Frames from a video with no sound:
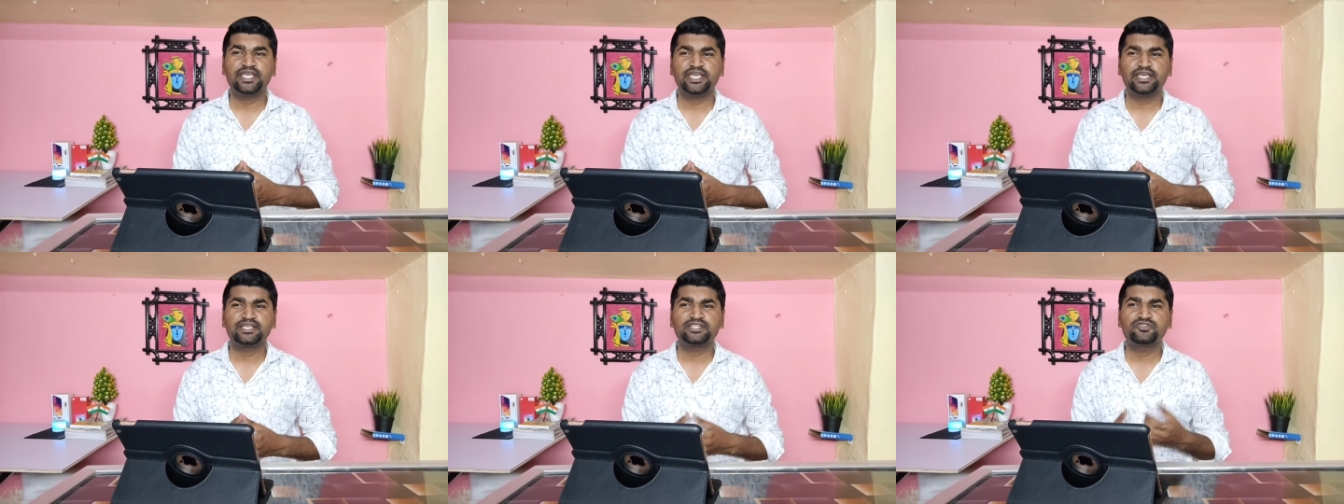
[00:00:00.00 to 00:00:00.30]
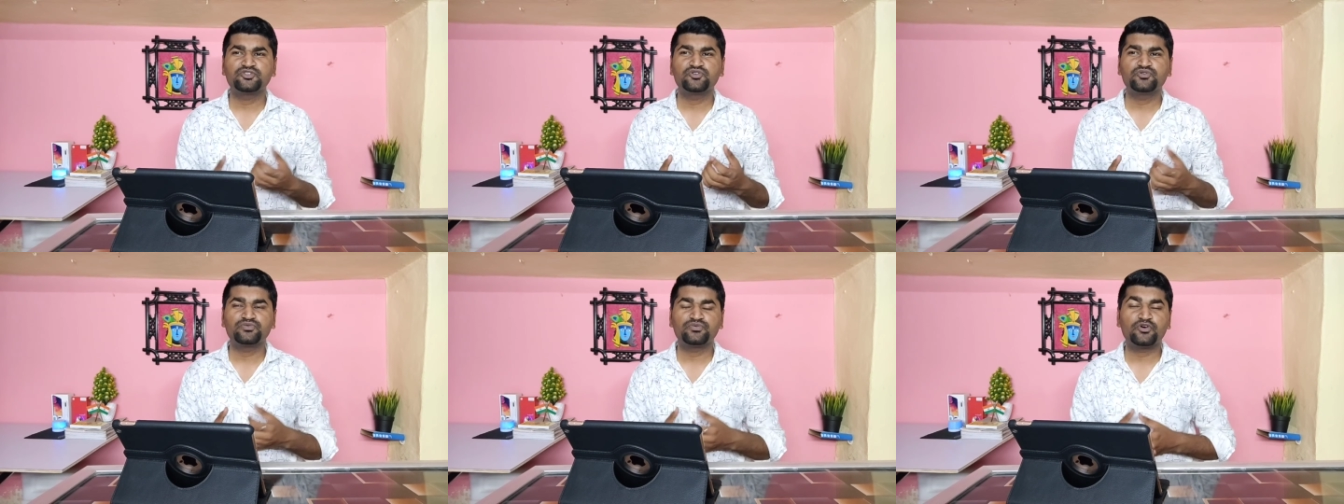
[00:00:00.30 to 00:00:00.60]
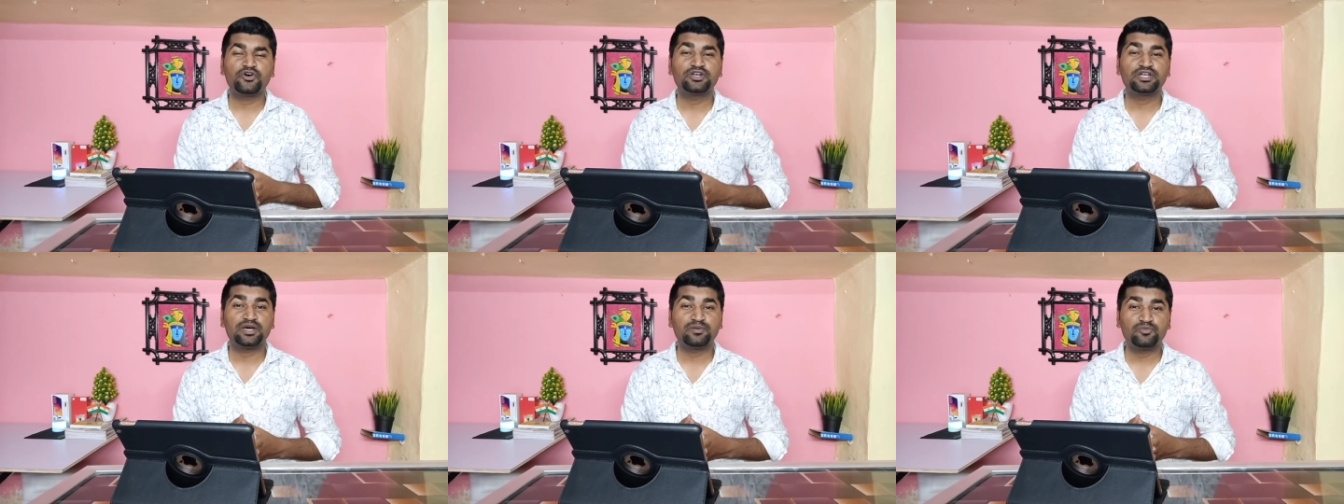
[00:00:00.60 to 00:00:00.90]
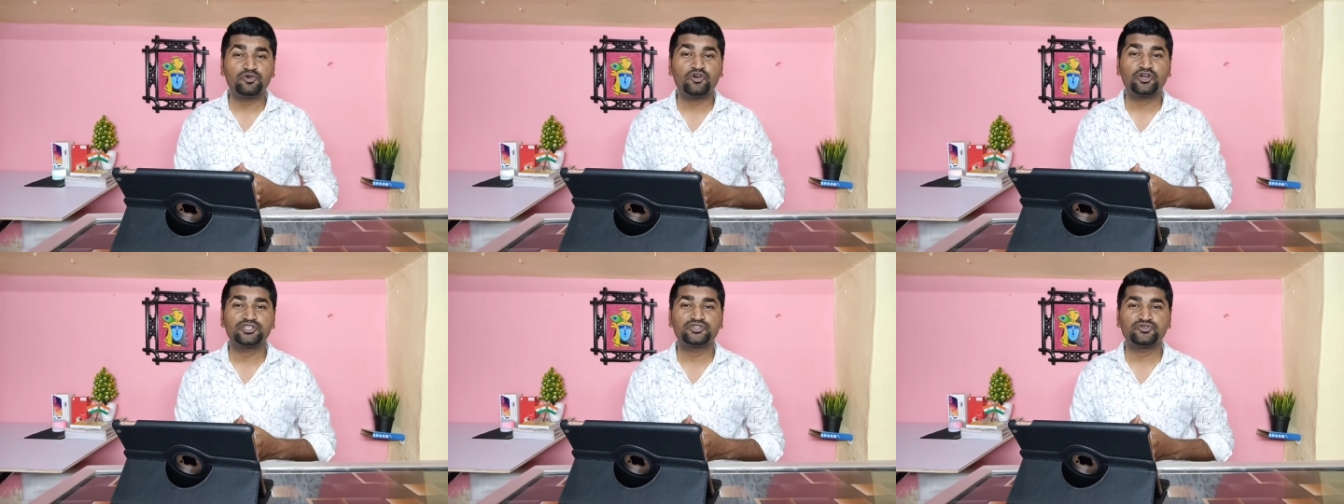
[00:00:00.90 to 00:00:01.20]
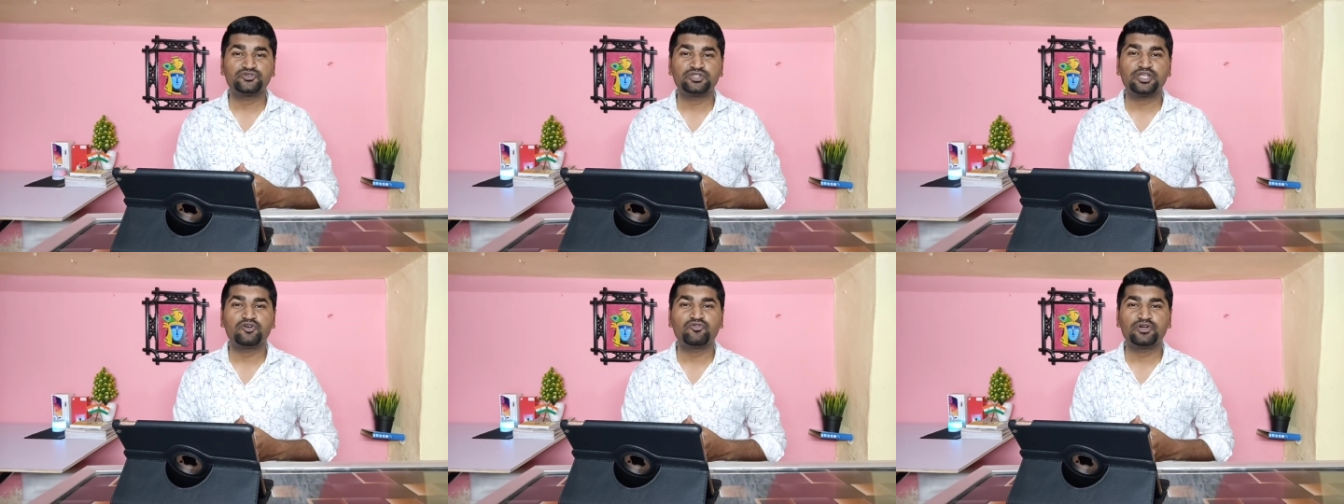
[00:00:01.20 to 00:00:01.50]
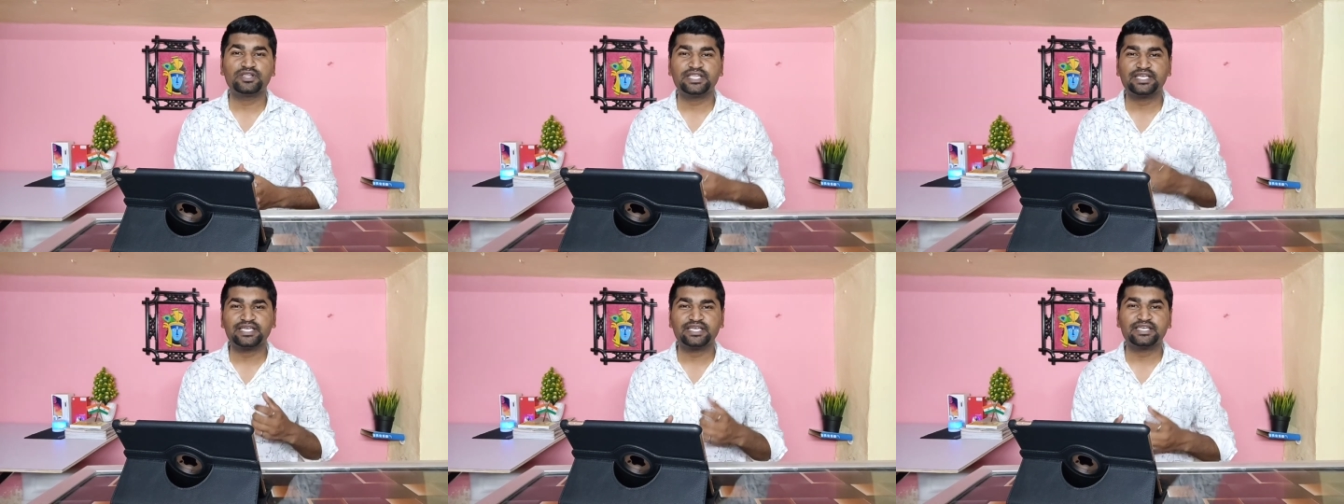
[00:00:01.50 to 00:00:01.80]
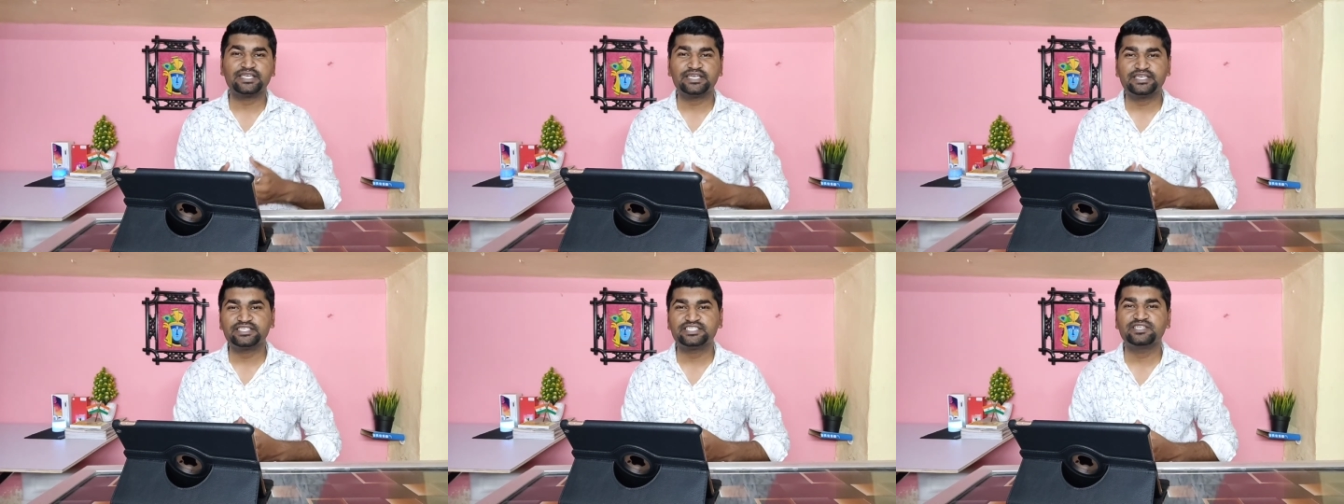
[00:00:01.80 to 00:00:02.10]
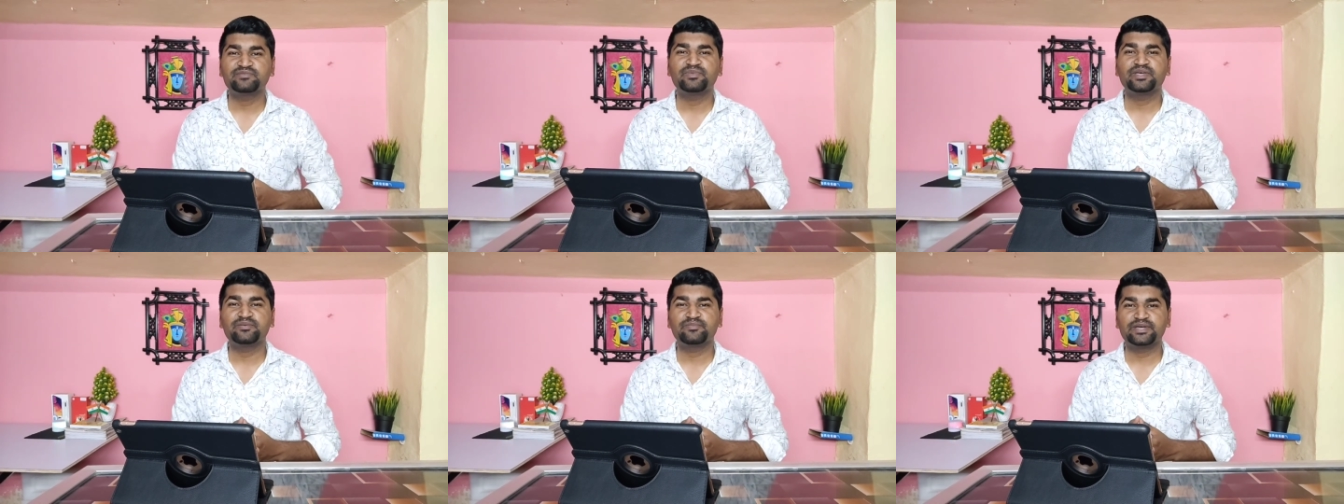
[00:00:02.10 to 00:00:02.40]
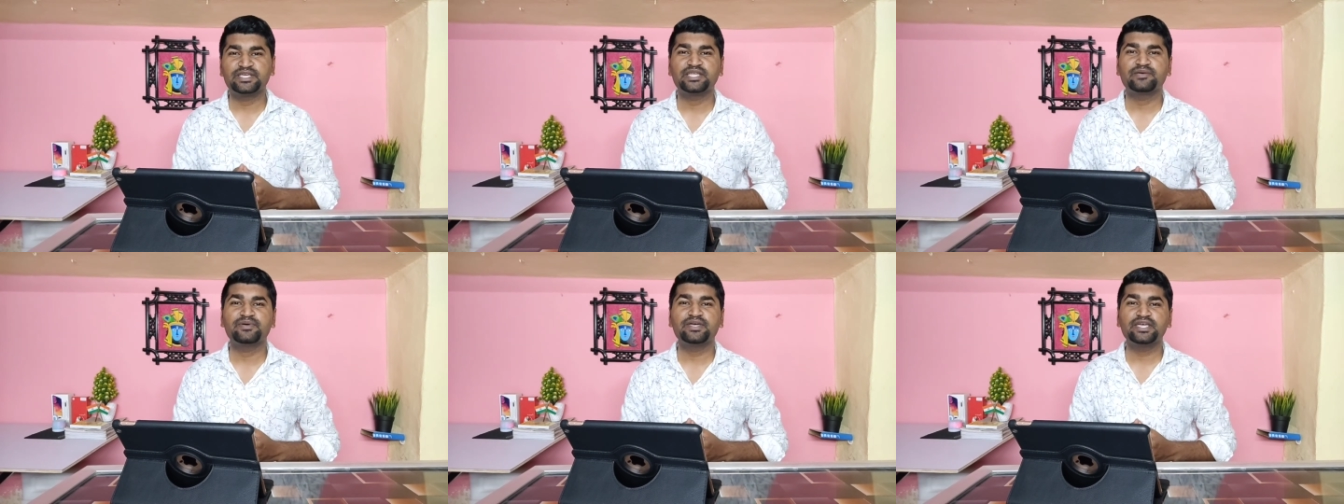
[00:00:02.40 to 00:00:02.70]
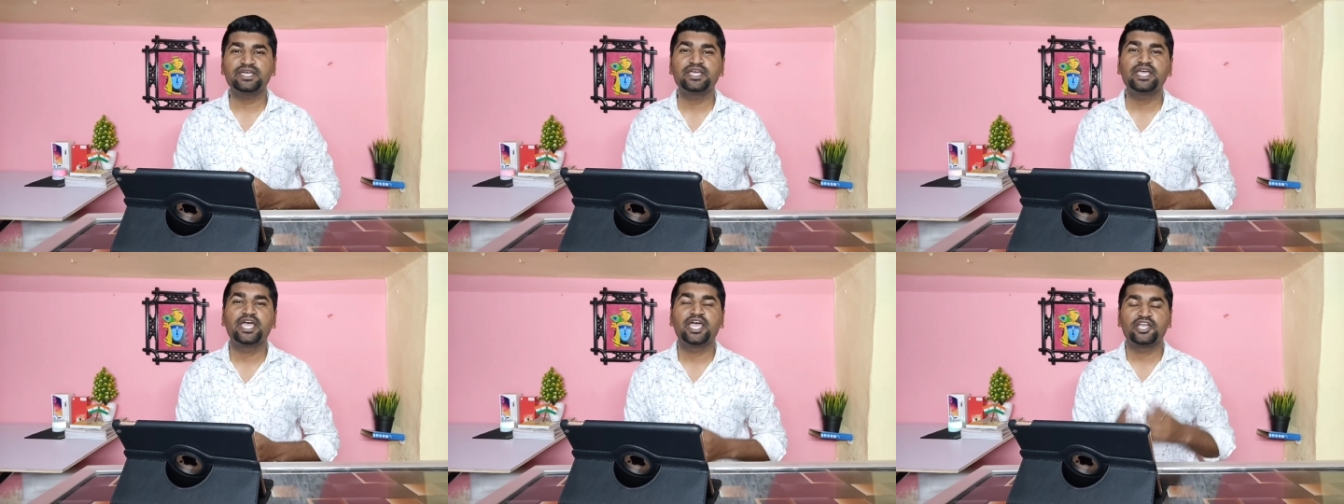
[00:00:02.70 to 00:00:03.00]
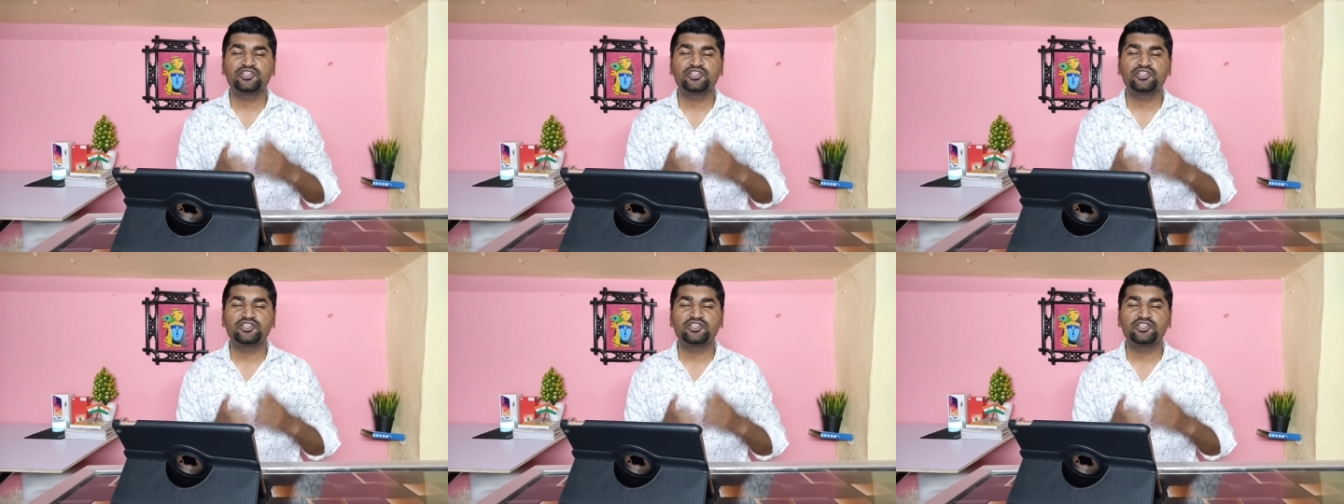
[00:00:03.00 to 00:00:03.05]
एक दो फ़ोन हम लॉन्च होता हुआ देखेंगे इसी मई महीने में